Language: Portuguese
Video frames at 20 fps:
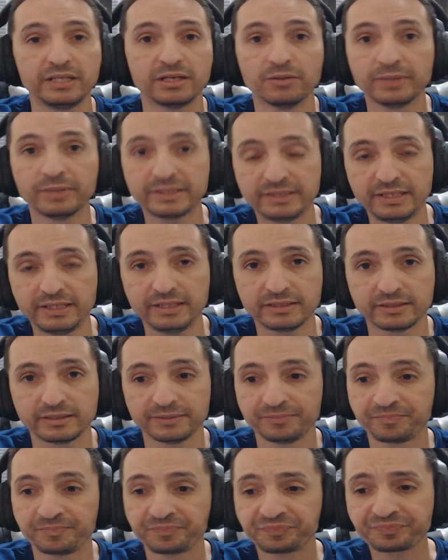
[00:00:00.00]
uma
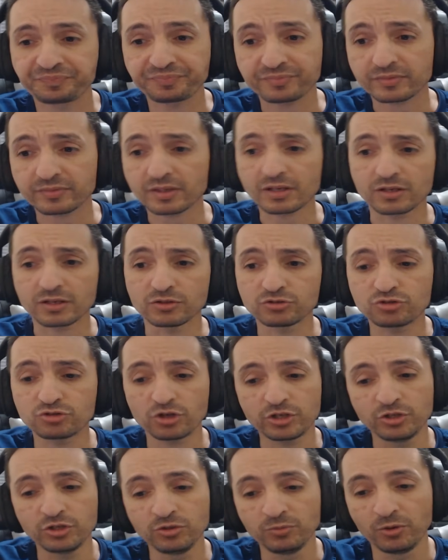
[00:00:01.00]
treta. Só
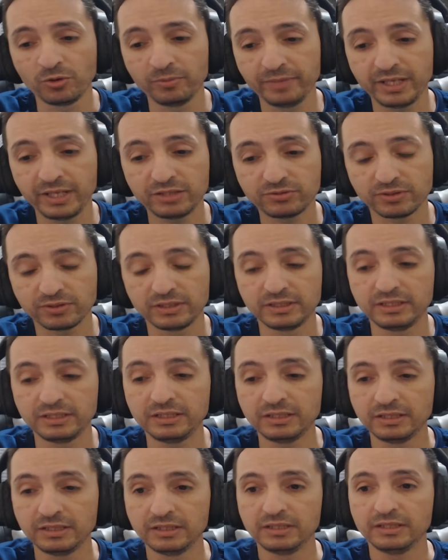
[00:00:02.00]
que no momento
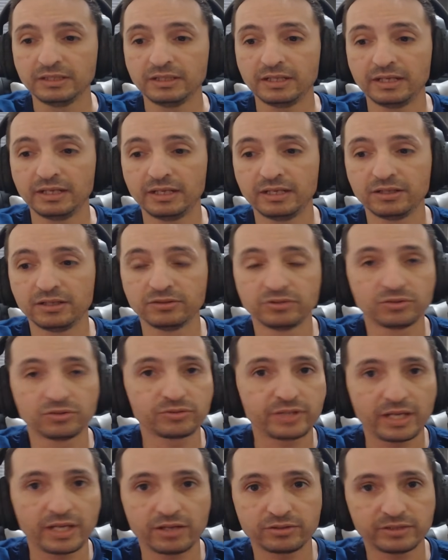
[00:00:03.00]
ali é, eu não
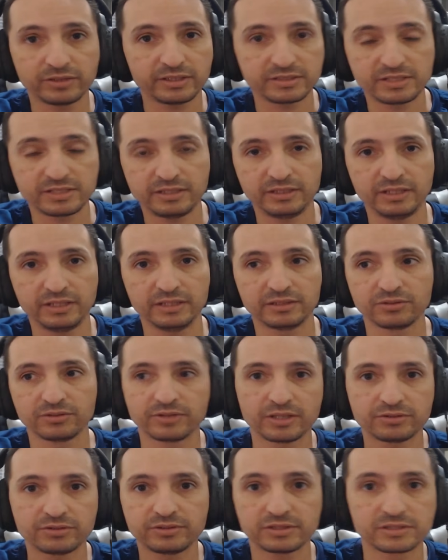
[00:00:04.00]
quero trazer treta, eu
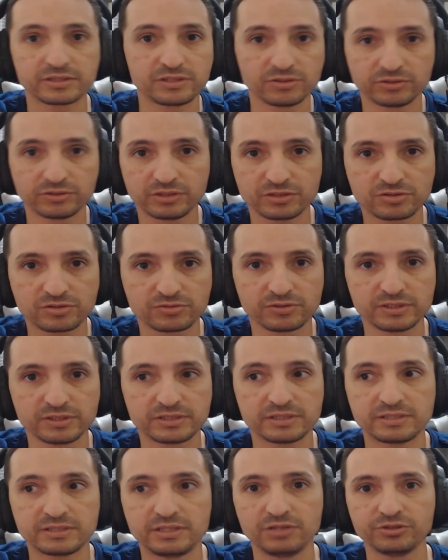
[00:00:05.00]
quero trazer outras
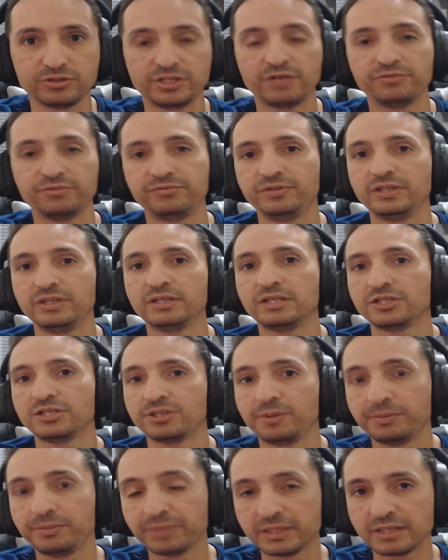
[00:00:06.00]
coisas que eu já vi, que
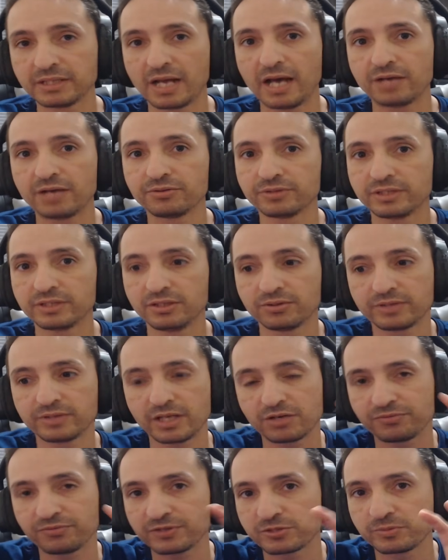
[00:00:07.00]
já me mandaram, que eu
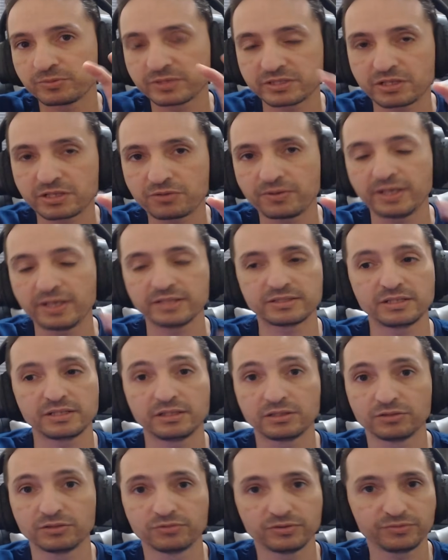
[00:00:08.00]
quero fazer uma sequência.
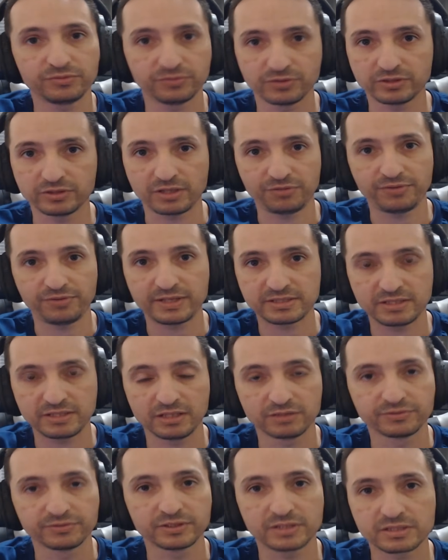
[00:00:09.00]
Então vou estar tá
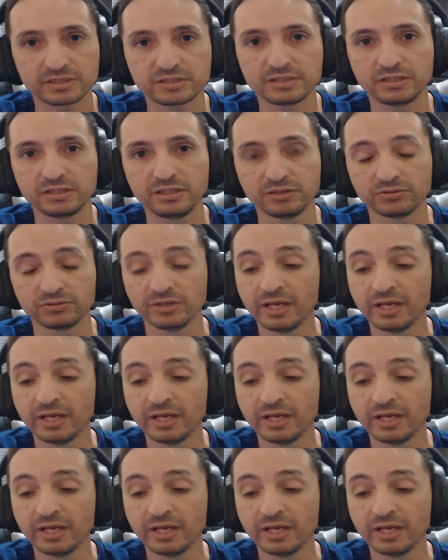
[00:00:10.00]
fazendo, vou estar tá seguindo.